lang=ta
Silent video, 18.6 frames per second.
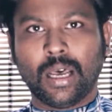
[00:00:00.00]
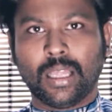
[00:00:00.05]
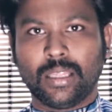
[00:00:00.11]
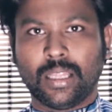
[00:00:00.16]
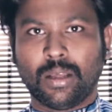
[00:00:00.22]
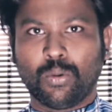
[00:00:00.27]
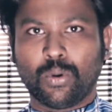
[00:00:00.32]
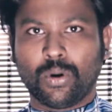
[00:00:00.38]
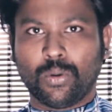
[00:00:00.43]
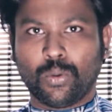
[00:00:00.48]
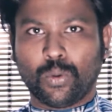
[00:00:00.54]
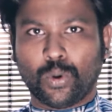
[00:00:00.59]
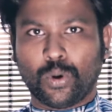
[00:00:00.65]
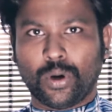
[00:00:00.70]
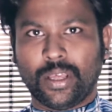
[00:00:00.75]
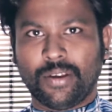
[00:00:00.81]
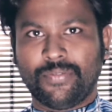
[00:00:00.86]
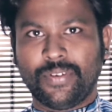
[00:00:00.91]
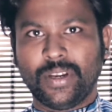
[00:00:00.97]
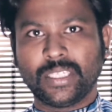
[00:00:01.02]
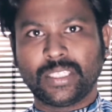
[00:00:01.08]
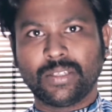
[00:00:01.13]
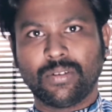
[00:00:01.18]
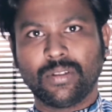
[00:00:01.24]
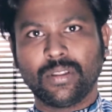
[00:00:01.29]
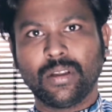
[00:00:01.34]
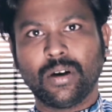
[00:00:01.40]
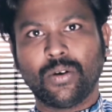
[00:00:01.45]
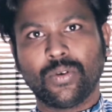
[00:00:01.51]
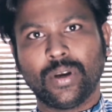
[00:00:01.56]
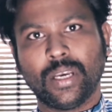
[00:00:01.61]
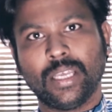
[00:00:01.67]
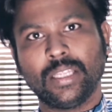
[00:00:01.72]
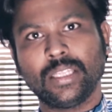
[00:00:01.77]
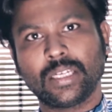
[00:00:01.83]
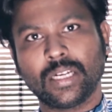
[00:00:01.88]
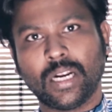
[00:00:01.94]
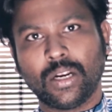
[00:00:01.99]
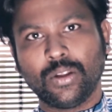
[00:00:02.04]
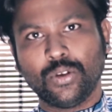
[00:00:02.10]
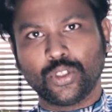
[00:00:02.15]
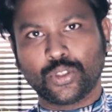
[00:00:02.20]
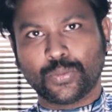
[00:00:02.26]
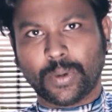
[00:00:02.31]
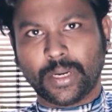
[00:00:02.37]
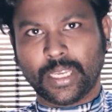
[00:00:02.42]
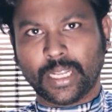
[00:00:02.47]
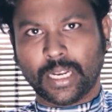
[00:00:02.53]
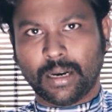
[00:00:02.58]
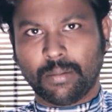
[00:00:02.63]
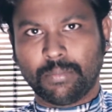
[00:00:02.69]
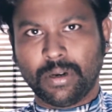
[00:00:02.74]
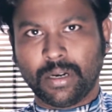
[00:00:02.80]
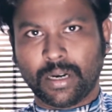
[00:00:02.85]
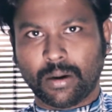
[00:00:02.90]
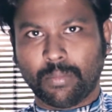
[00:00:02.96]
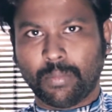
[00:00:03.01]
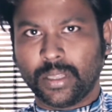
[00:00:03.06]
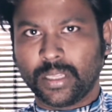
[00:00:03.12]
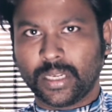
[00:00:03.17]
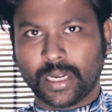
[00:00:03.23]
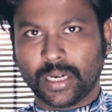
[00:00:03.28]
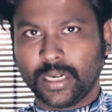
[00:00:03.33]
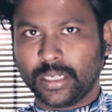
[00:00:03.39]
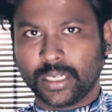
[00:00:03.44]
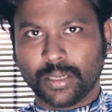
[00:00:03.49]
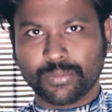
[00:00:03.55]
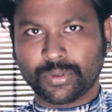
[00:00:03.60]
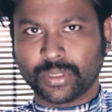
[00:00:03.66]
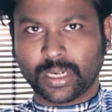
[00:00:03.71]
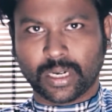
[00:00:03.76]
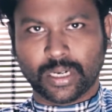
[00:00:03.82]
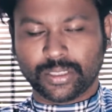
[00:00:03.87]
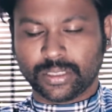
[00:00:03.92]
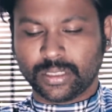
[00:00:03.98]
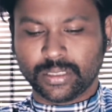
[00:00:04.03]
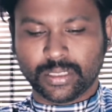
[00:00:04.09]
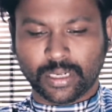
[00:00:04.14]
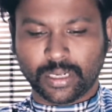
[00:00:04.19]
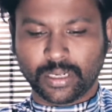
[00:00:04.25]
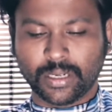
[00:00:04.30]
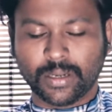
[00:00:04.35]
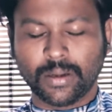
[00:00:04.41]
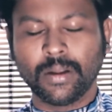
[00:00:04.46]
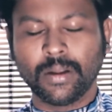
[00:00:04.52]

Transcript: அந்த உங்க உங்களுடைய ஃபேஸை வந்து அவங்க எதுக்குனாலும் யூஸ் பண்ணிக்கலாம் அப்படின்ற மாதிரியான டேர்ம்ஸ் அண்ட் கண்டிஷன்ஸ் இருக்குது